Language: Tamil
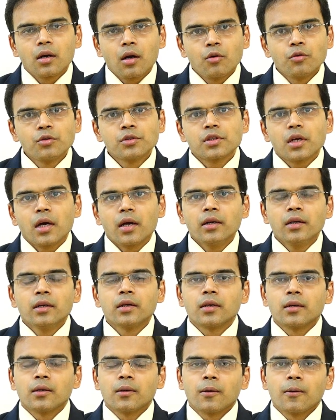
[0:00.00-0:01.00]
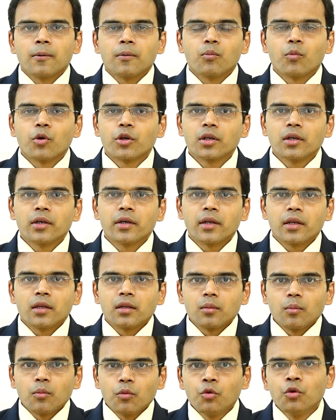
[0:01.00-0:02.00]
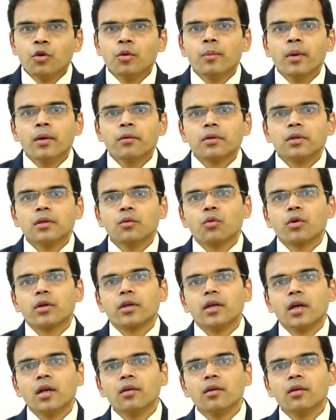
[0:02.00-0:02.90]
கவுண்ட்ஸ் அண்டு மொட்டிலிட்டி இந்த மூணுமே வந்து ஒரு